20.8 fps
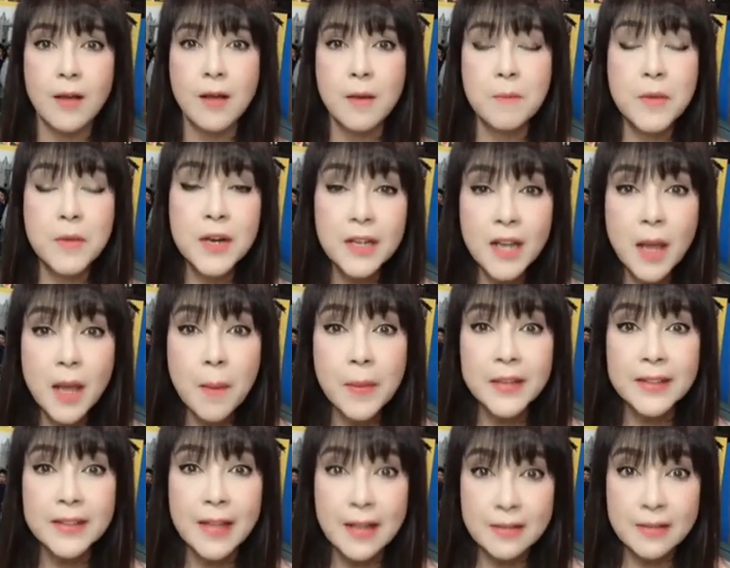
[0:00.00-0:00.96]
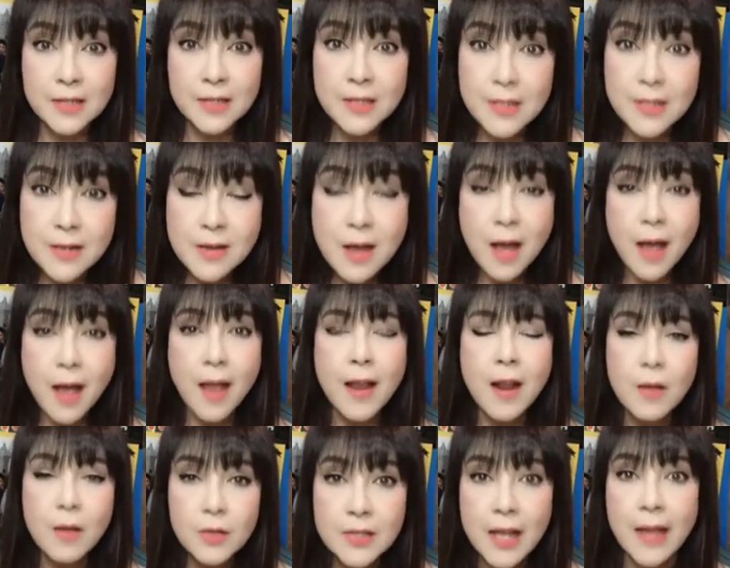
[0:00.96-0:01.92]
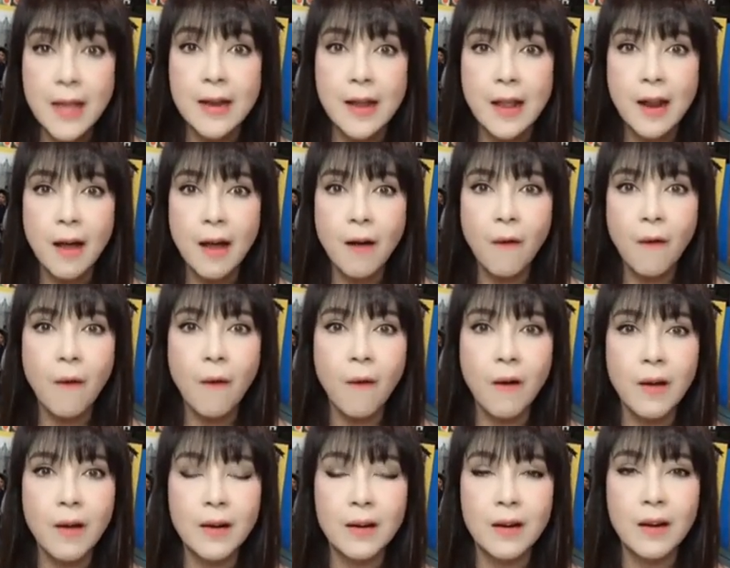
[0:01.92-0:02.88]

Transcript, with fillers: เพื่อที่จะไปตัดเสื้อให้เราใส่ในละคร